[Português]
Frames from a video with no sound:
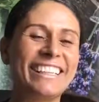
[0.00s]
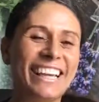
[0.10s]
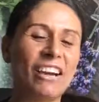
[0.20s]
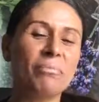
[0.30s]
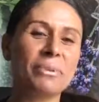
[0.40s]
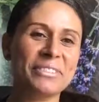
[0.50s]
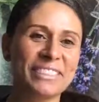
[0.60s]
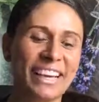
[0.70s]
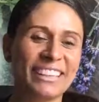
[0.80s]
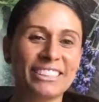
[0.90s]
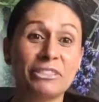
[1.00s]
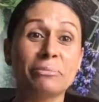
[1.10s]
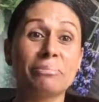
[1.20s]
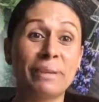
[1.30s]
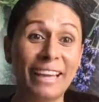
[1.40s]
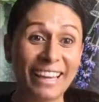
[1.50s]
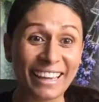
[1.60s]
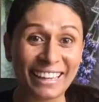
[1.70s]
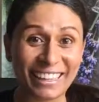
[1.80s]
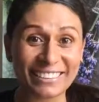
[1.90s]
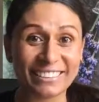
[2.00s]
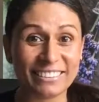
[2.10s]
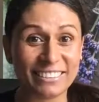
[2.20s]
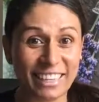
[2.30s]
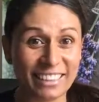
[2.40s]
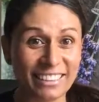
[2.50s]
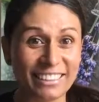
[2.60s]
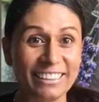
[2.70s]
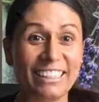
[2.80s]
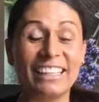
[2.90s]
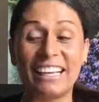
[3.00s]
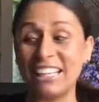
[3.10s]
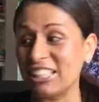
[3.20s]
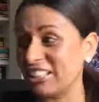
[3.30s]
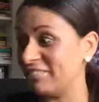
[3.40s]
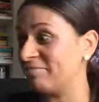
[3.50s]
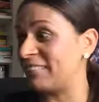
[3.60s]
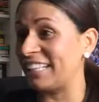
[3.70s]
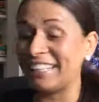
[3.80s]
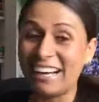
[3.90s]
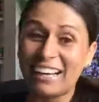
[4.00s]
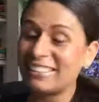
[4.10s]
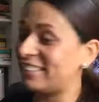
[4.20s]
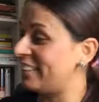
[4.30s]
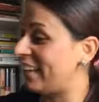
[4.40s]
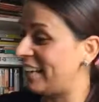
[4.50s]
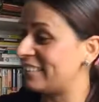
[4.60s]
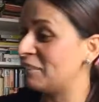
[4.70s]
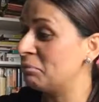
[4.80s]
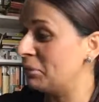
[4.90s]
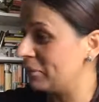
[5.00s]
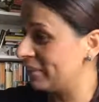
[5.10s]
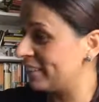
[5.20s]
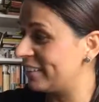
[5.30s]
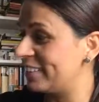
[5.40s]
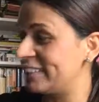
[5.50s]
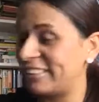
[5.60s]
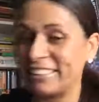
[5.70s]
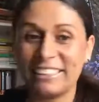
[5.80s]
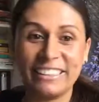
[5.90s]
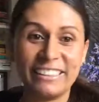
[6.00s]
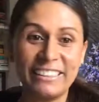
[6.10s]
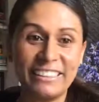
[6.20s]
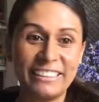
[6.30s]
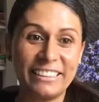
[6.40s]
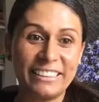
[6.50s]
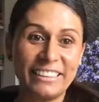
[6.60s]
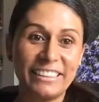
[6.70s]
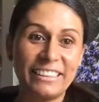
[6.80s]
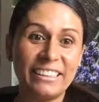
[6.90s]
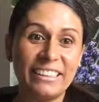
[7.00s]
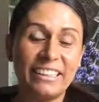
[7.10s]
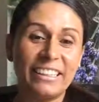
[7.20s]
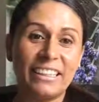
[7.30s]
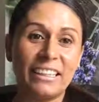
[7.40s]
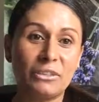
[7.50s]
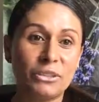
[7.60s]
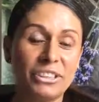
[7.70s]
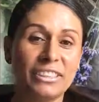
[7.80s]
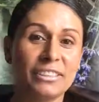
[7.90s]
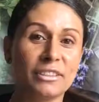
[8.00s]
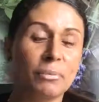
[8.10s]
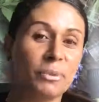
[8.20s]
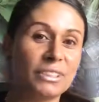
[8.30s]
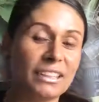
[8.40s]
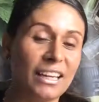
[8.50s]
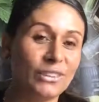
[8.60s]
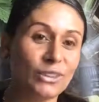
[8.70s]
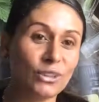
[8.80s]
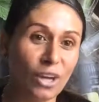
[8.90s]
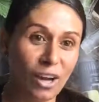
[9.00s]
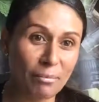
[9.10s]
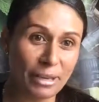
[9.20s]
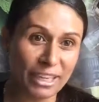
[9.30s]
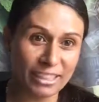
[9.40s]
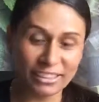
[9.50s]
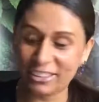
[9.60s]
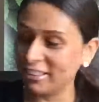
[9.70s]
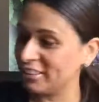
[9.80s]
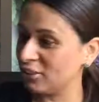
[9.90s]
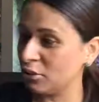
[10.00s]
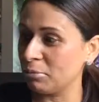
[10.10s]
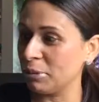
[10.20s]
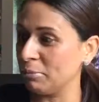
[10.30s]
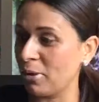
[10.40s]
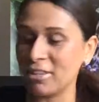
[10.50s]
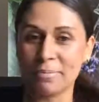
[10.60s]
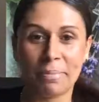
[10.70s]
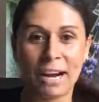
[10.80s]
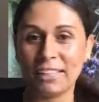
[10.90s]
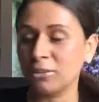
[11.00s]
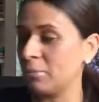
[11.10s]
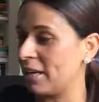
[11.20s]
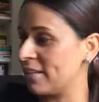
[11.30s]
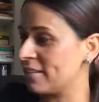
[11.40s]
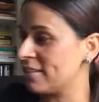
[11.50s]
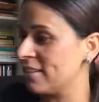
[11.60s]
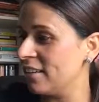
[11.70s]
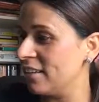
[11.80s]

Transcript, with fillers: que é um processo bem, né? que gasta, se gasta muita energia e eu tinha só postado somente sobre pós-parto, mas